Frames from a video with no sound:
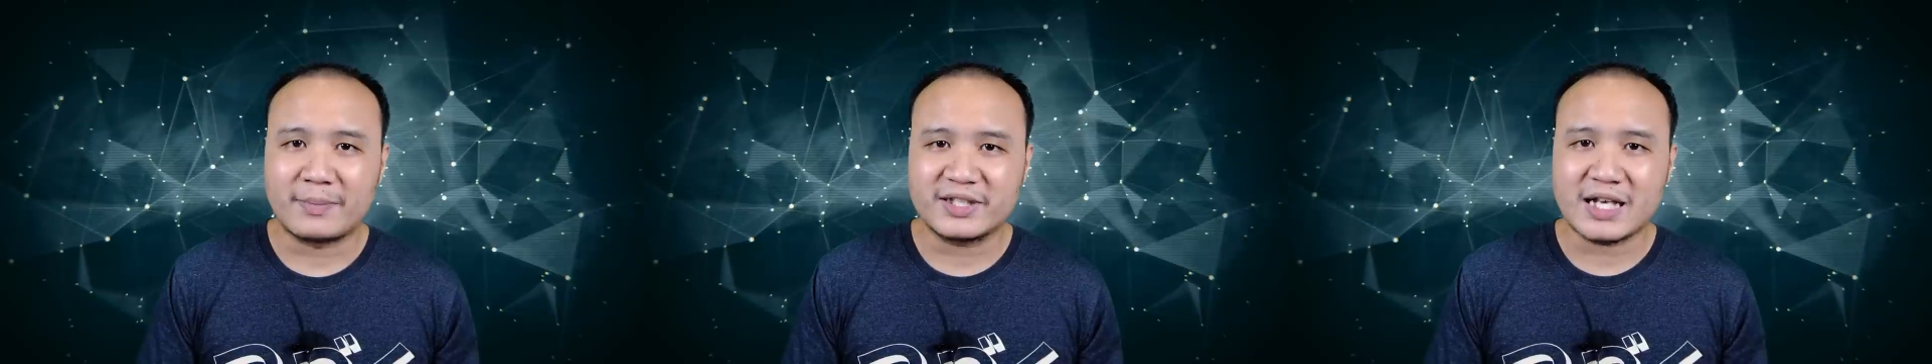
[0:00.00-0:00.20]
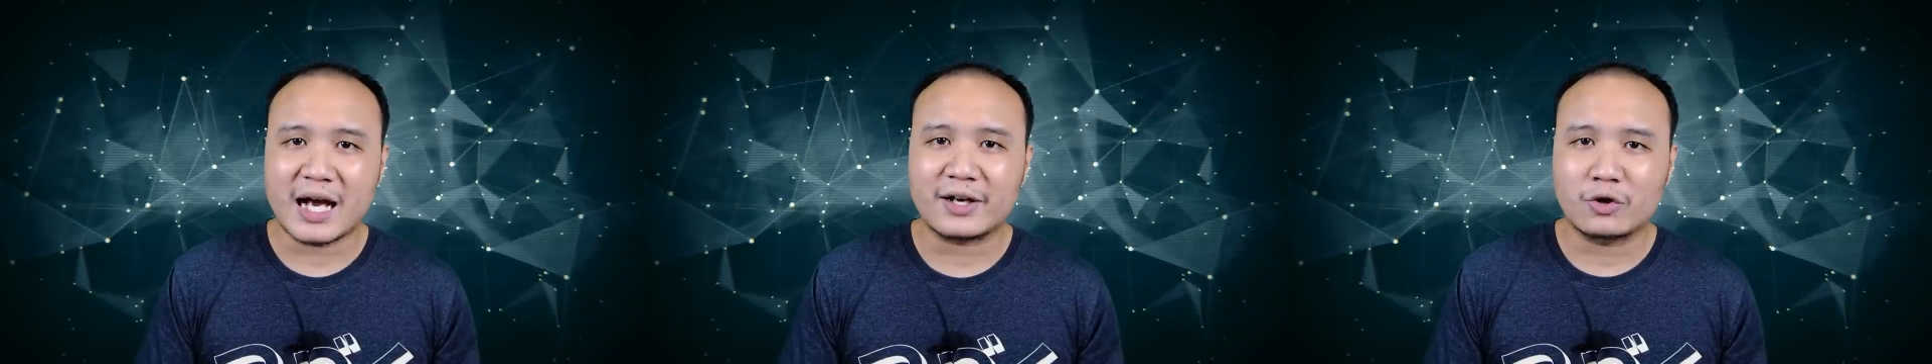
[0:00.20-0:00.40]
รม
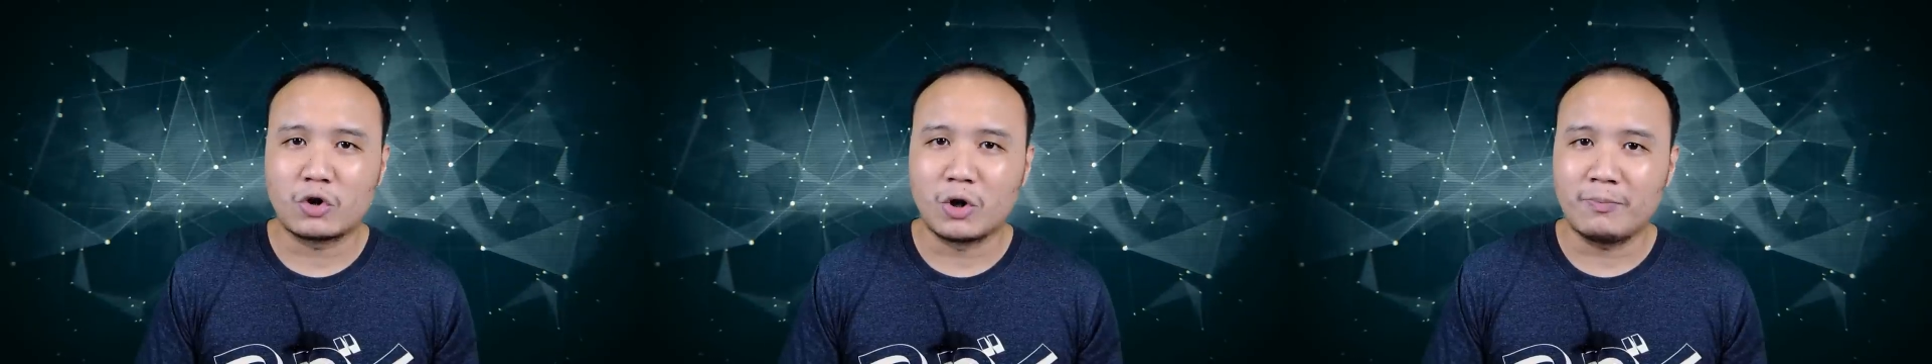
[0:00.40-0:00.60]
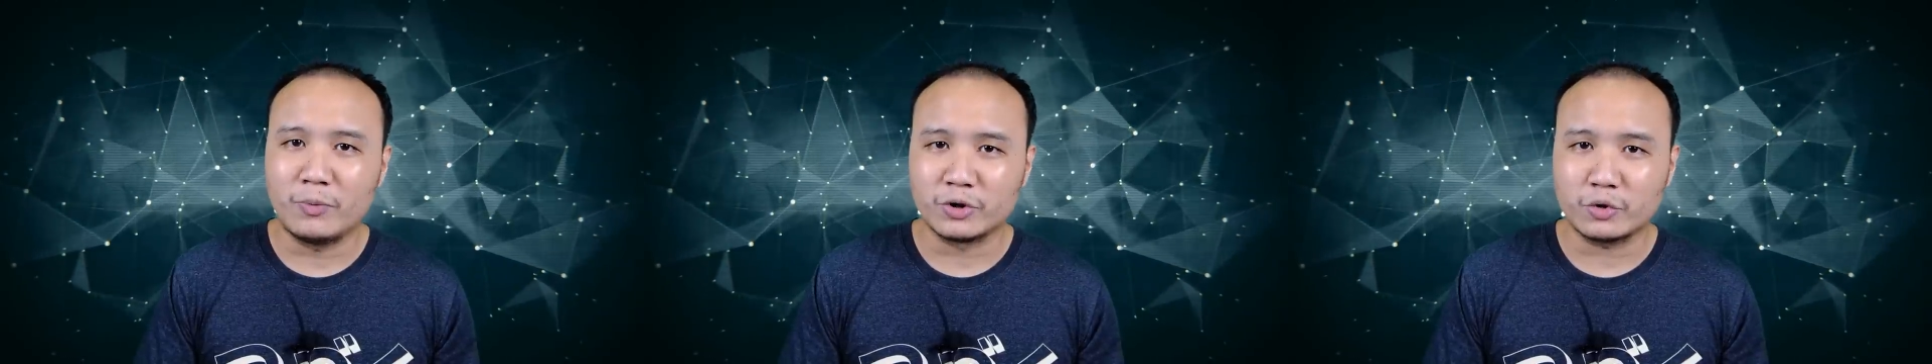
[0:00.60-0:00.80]
ชาติค
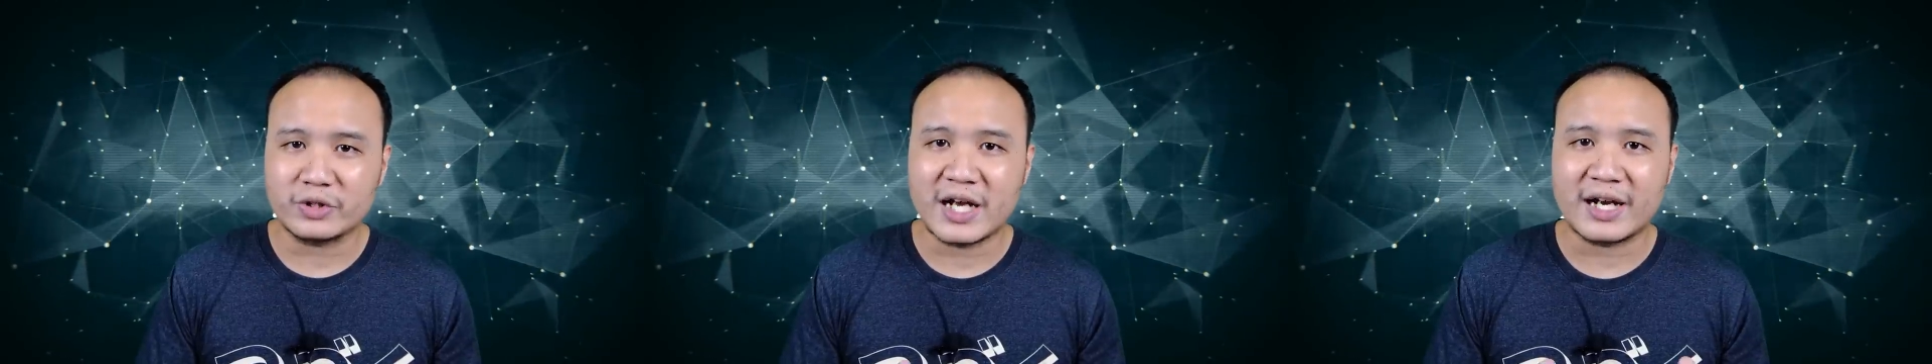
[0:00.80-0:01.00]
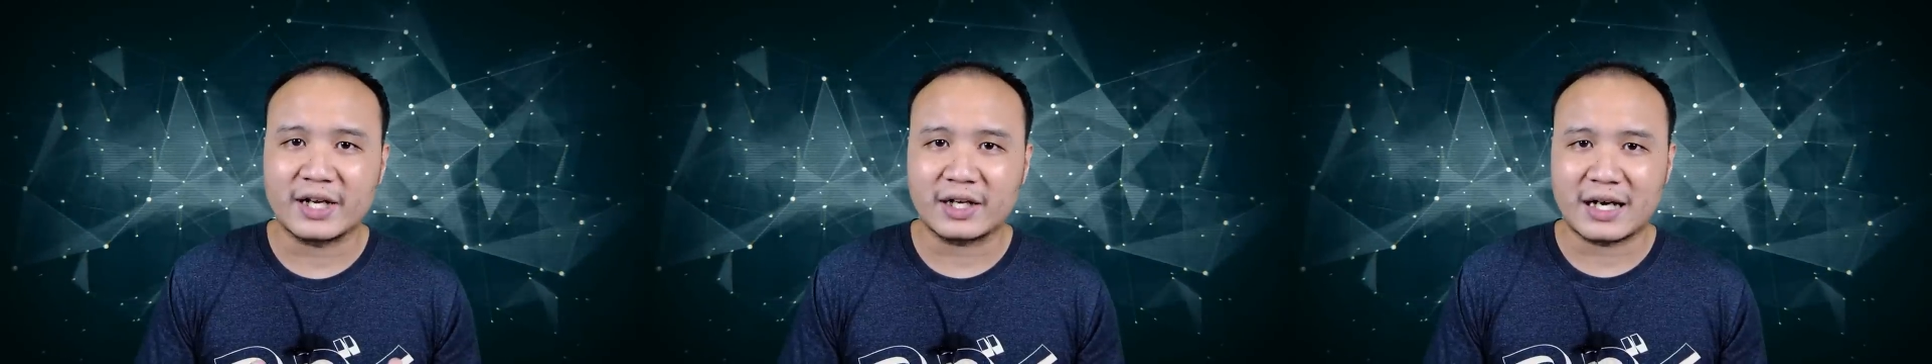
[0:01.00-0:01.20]
รบหมดทุก
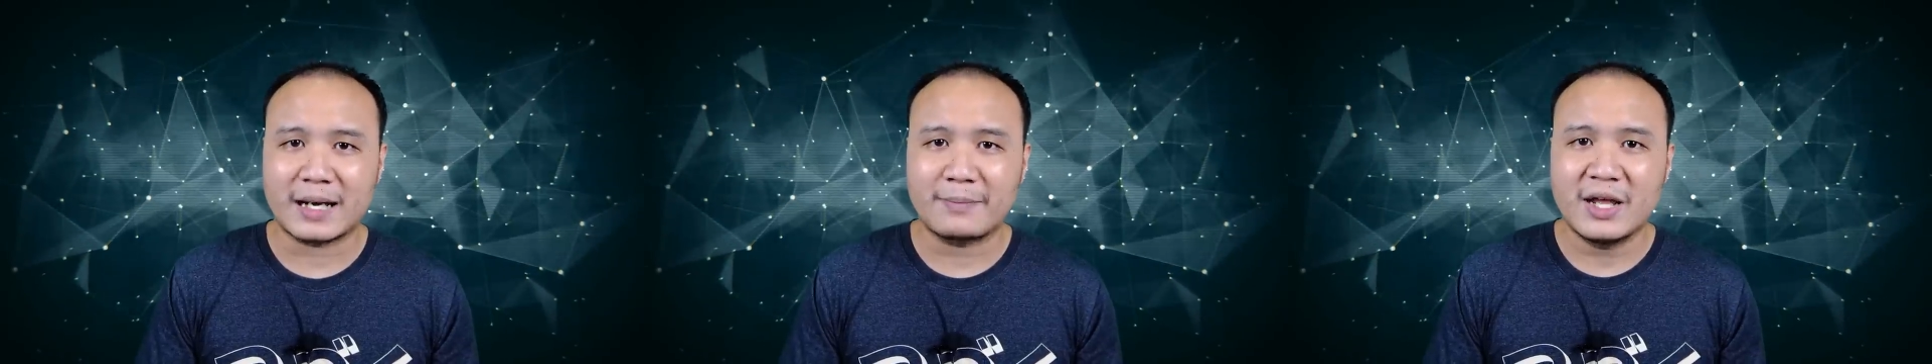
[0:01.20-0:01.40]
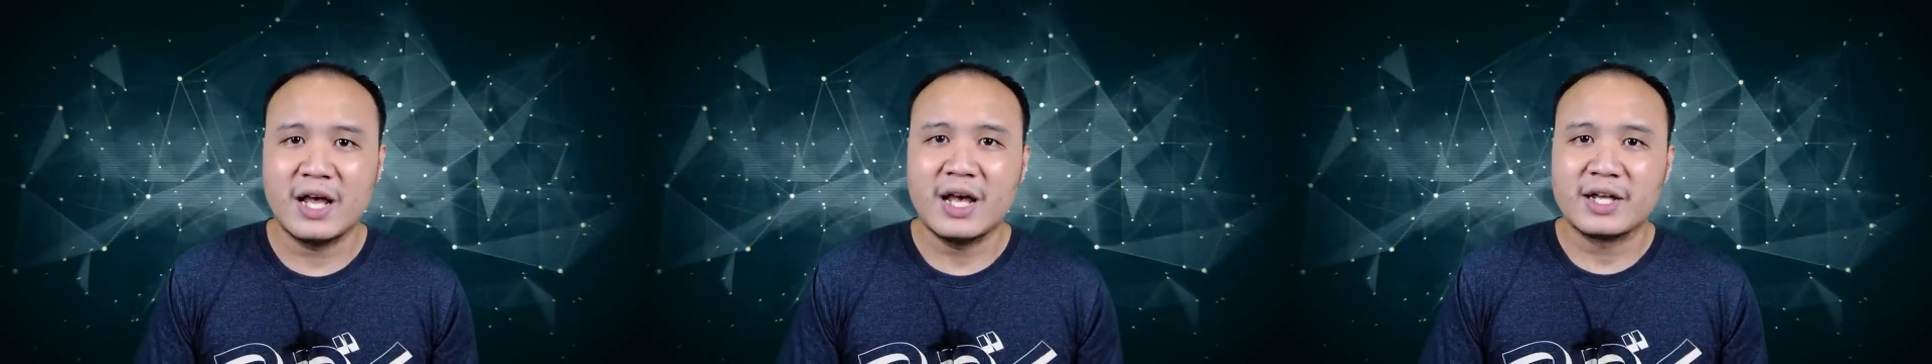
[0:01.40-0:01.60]
อย่างนะครับ